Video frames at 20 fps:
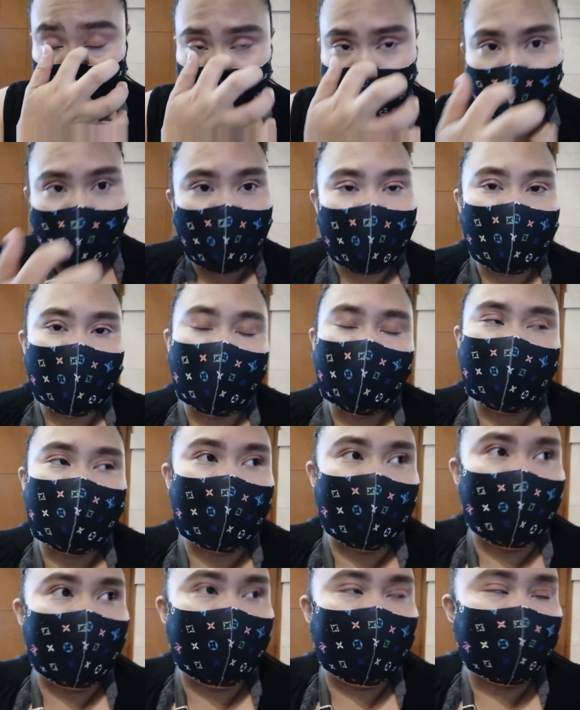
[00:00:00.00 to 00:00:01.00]
So, ayun
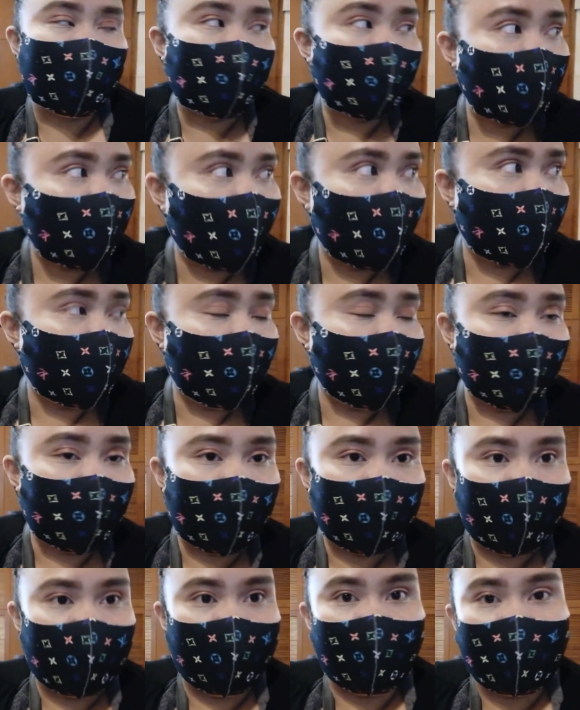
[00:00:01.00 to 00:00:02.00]
guys. Nandito pa rin
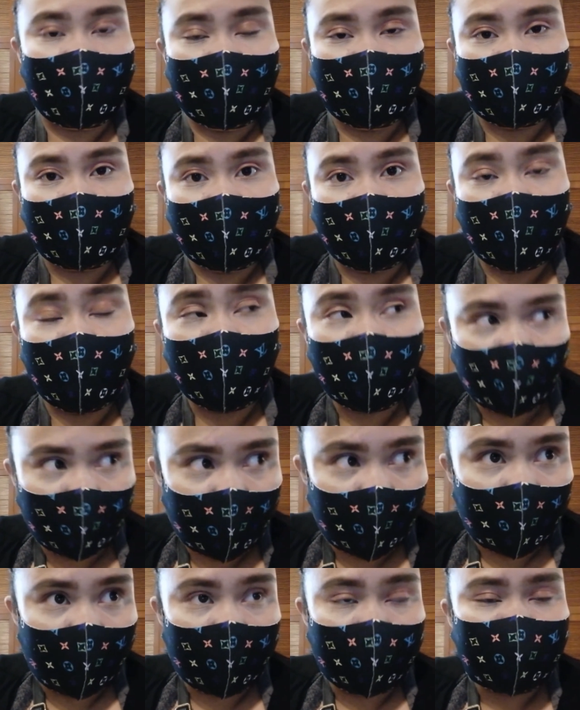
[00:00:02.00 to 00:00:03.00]
kami. Nagaantay ng
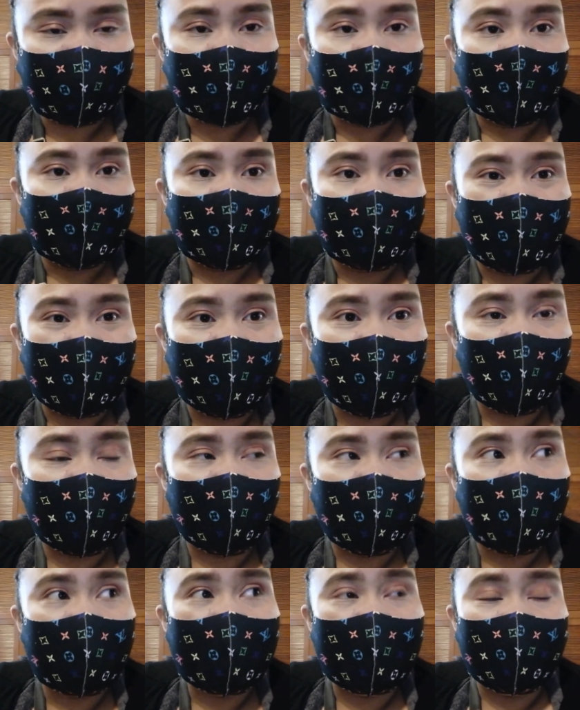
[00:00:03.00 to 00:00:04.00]
grab.
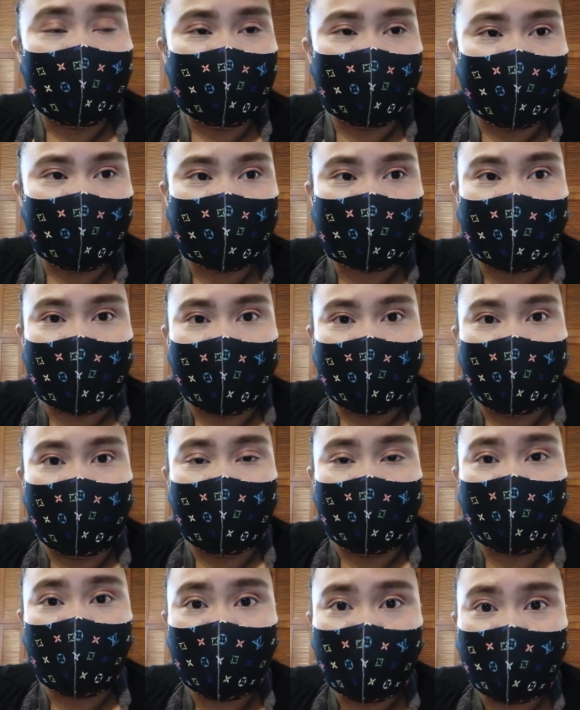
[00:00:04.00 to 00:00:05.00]
Pero, malapit na siya.
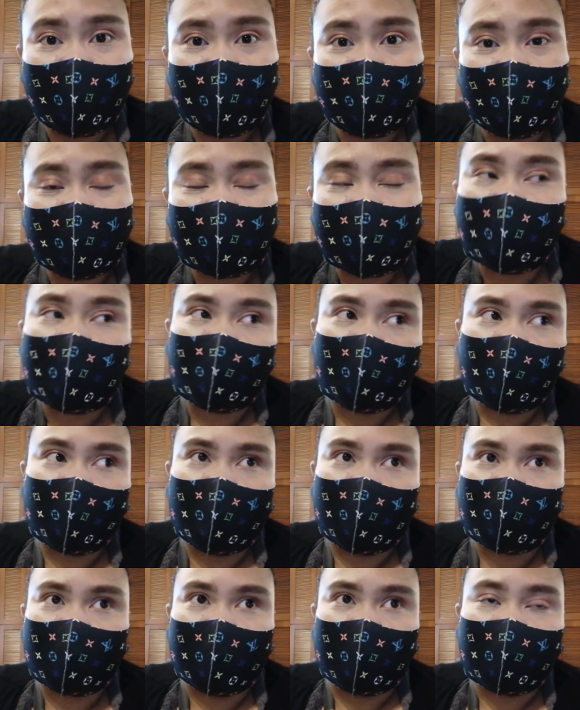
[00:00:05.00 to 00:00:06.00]
Mga 2 minutes nandito
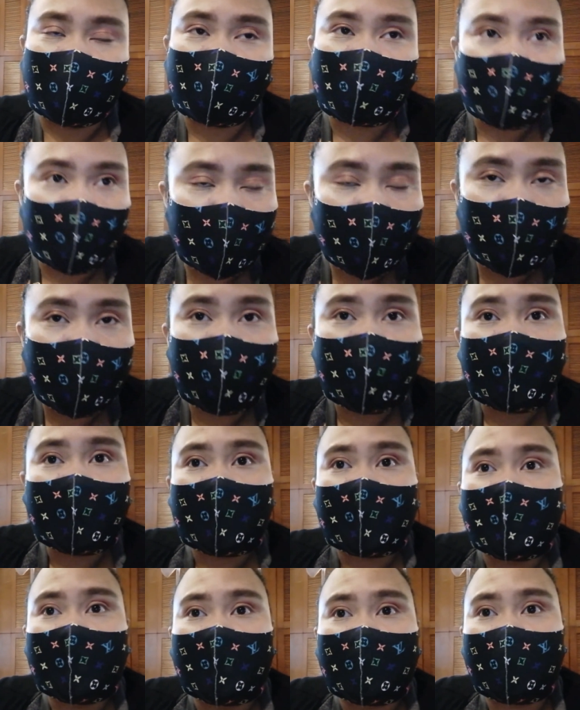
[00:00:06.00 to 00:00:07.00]
na siya. So,
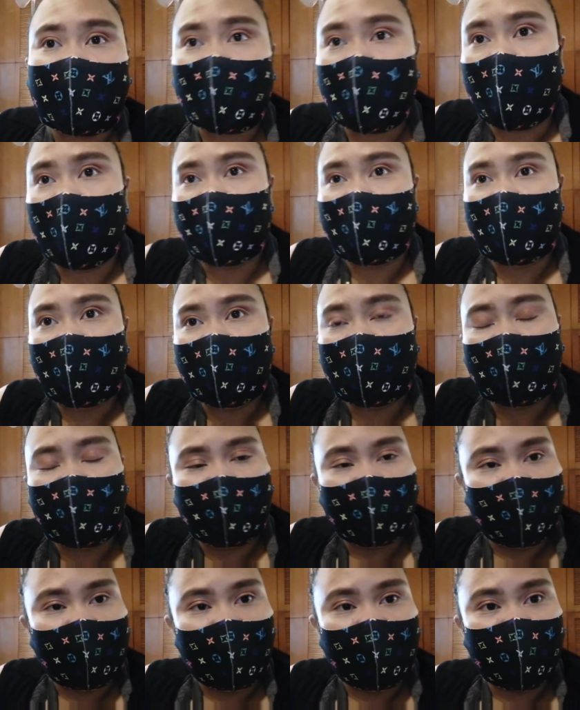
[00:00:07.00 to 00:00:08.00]
dito ko na lang
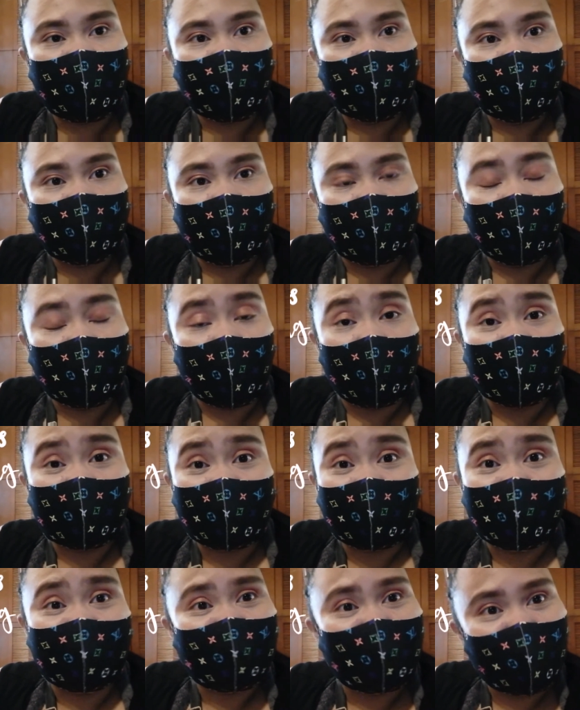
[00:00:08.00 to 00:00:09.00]
din i-end yung vlog ko
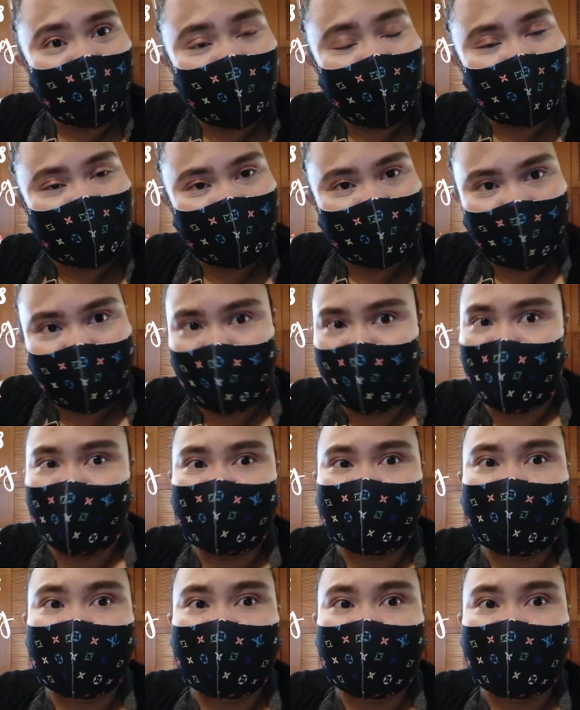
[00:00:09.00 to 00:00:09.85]
kasi malulobat na ako.